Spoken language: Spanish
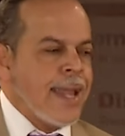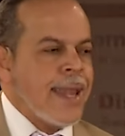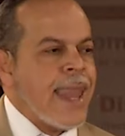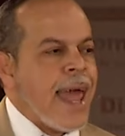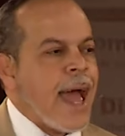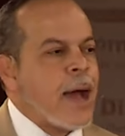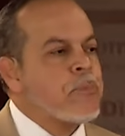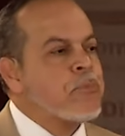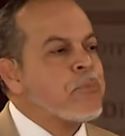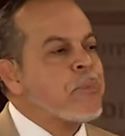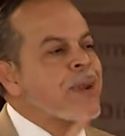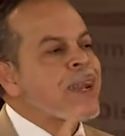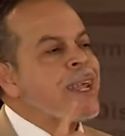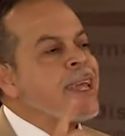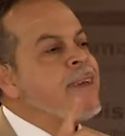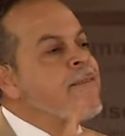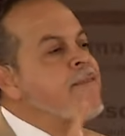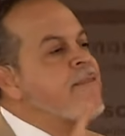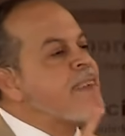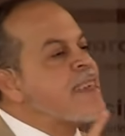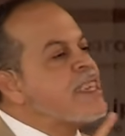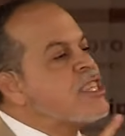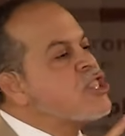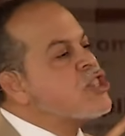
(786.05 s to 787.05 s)
La
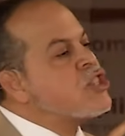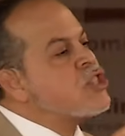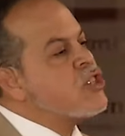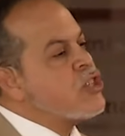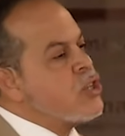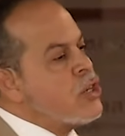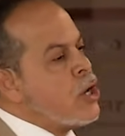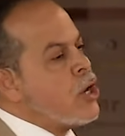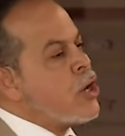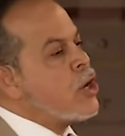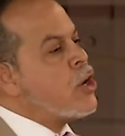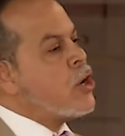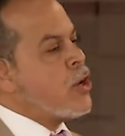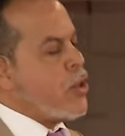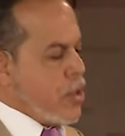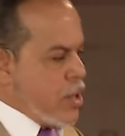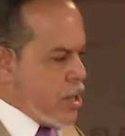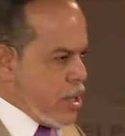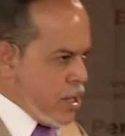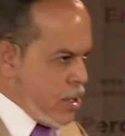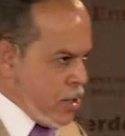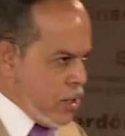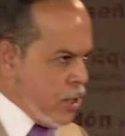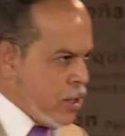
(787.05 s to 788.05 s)

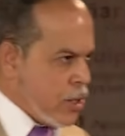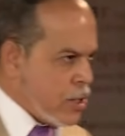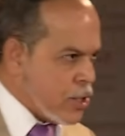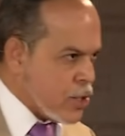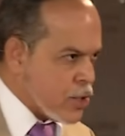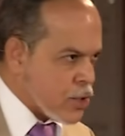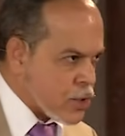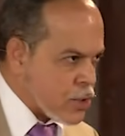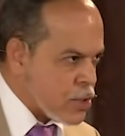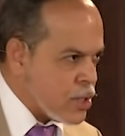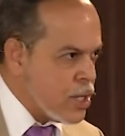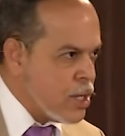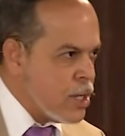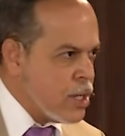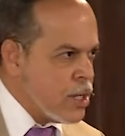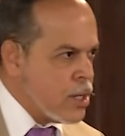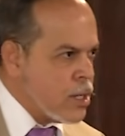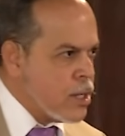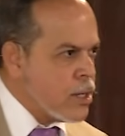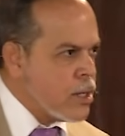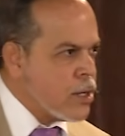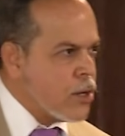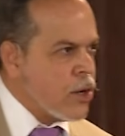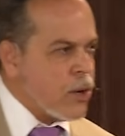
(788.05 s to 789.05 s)
previsión de Dios
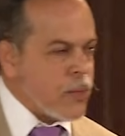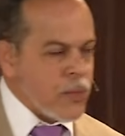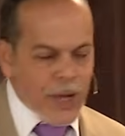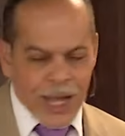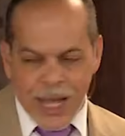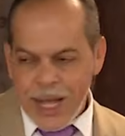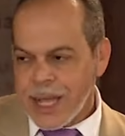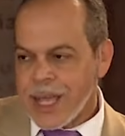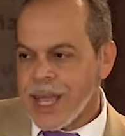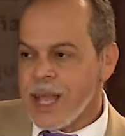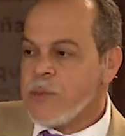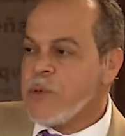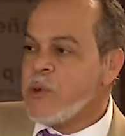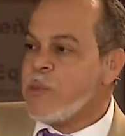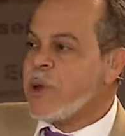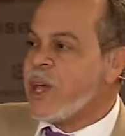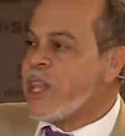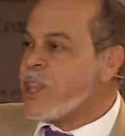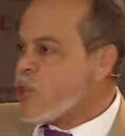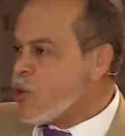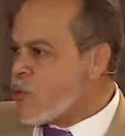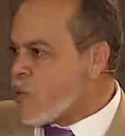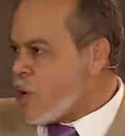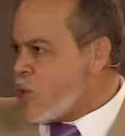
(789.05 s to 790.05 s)
como en aquel
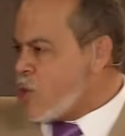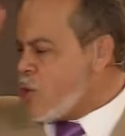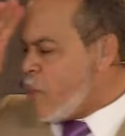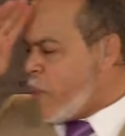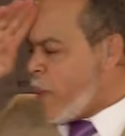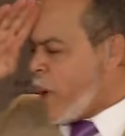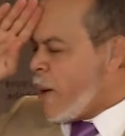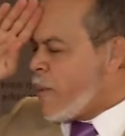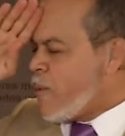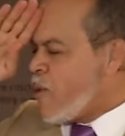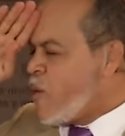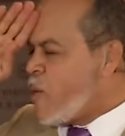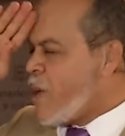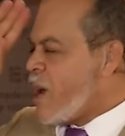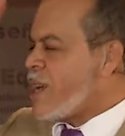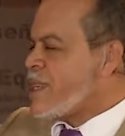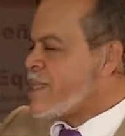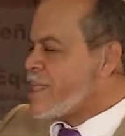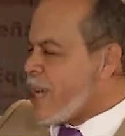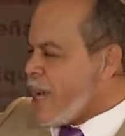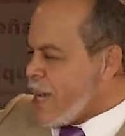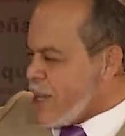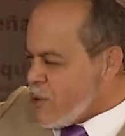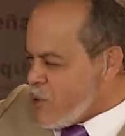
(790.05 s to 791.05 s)
momento cuando Pablo va
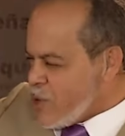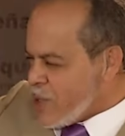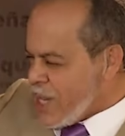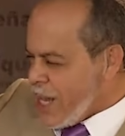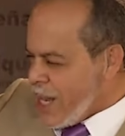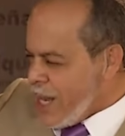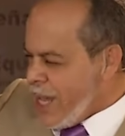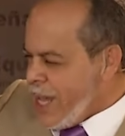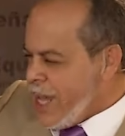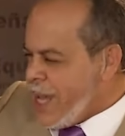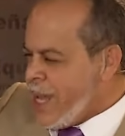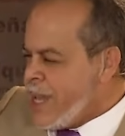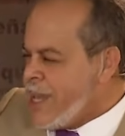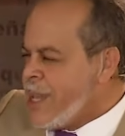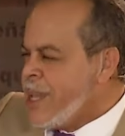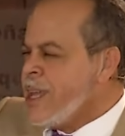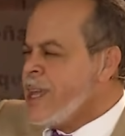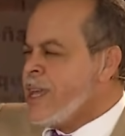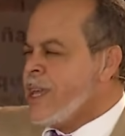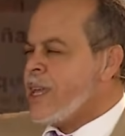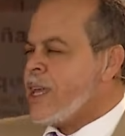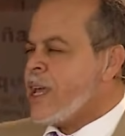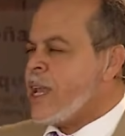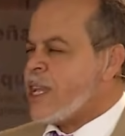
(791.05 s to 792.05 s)
hacia Jerusalén
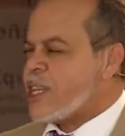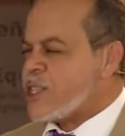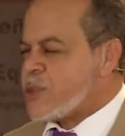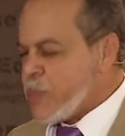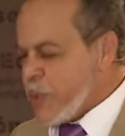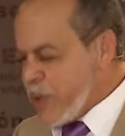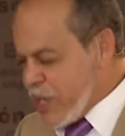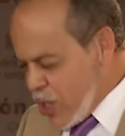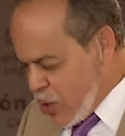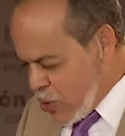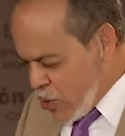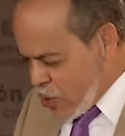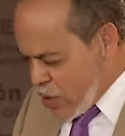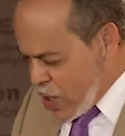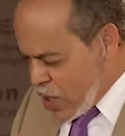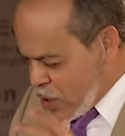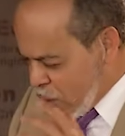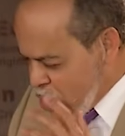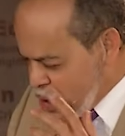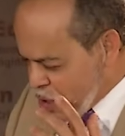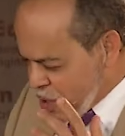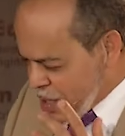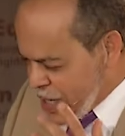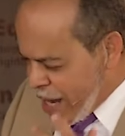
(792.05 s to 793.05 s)
y el Espíritu de
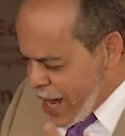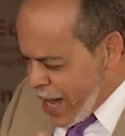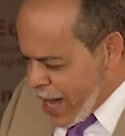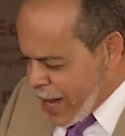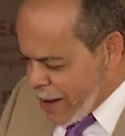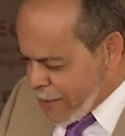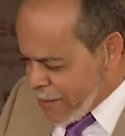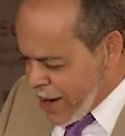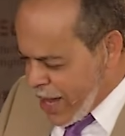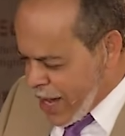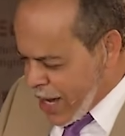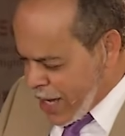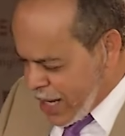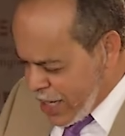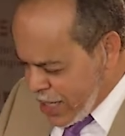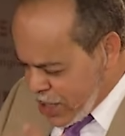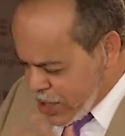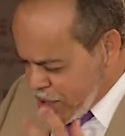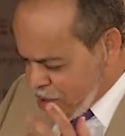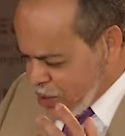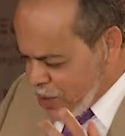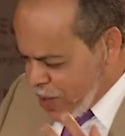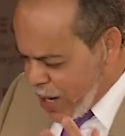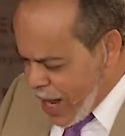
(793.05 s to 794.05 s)
Dios le habla,
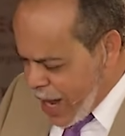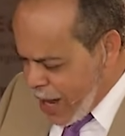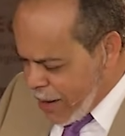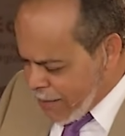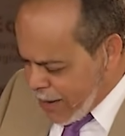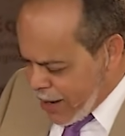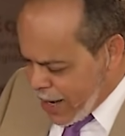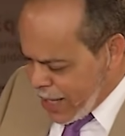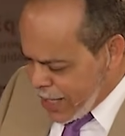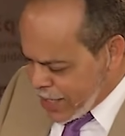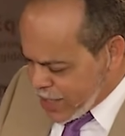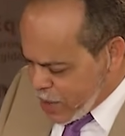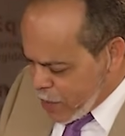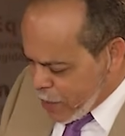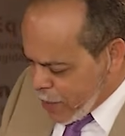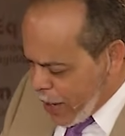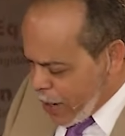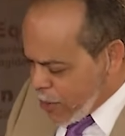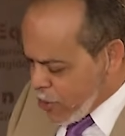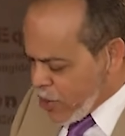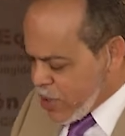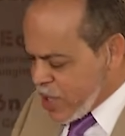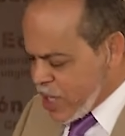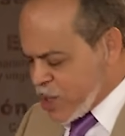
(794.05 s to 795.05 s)
Cristo le habla, le dice,
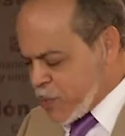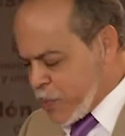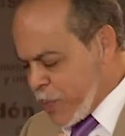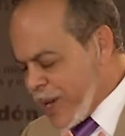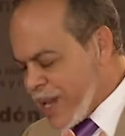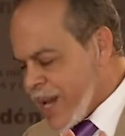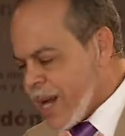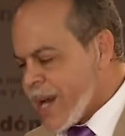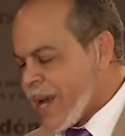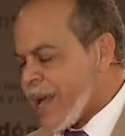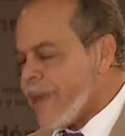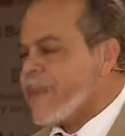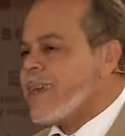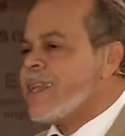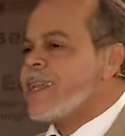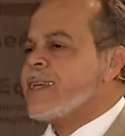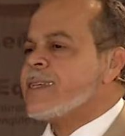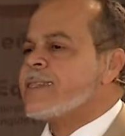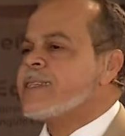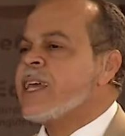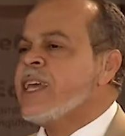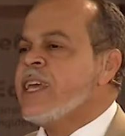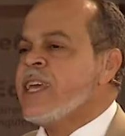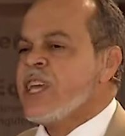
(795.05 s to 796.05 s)
Pablo, te esperan
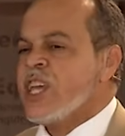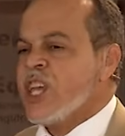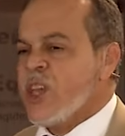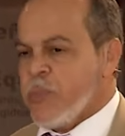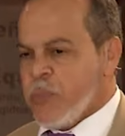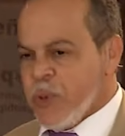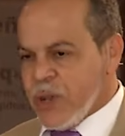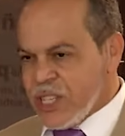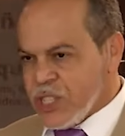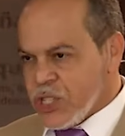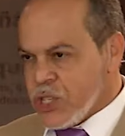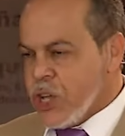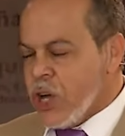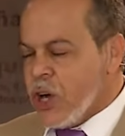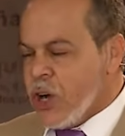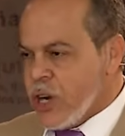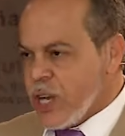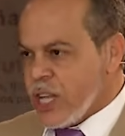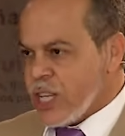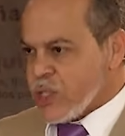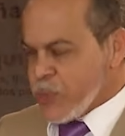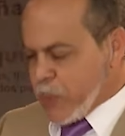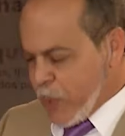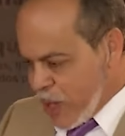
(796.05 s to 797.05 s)
cadenas y
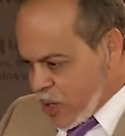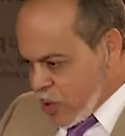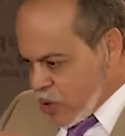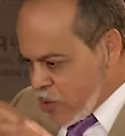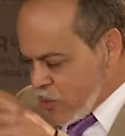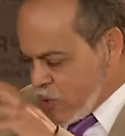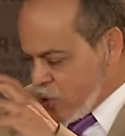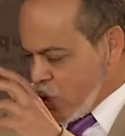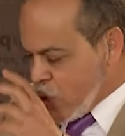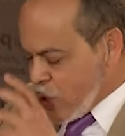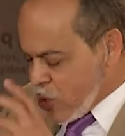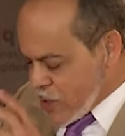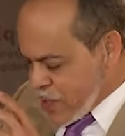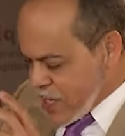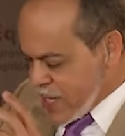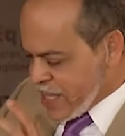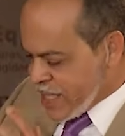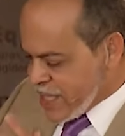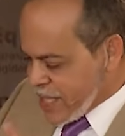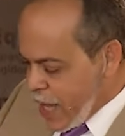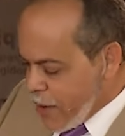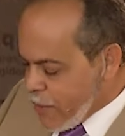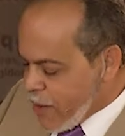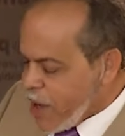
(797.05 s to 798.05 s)
prisiones, pero Dios
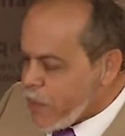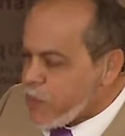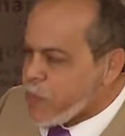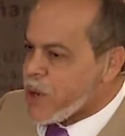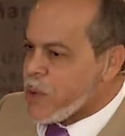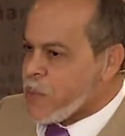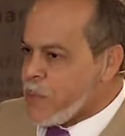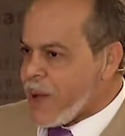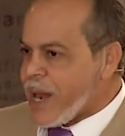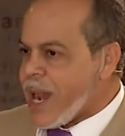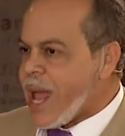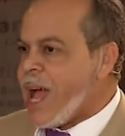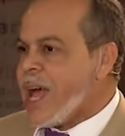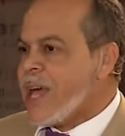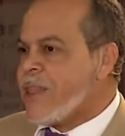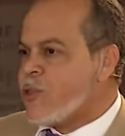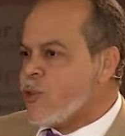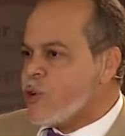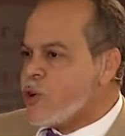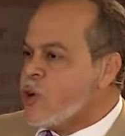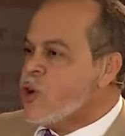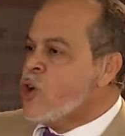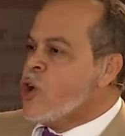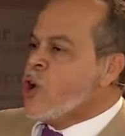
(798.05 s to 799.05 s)
le estaba
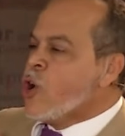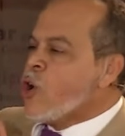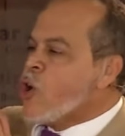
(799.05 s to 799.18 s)
preparando,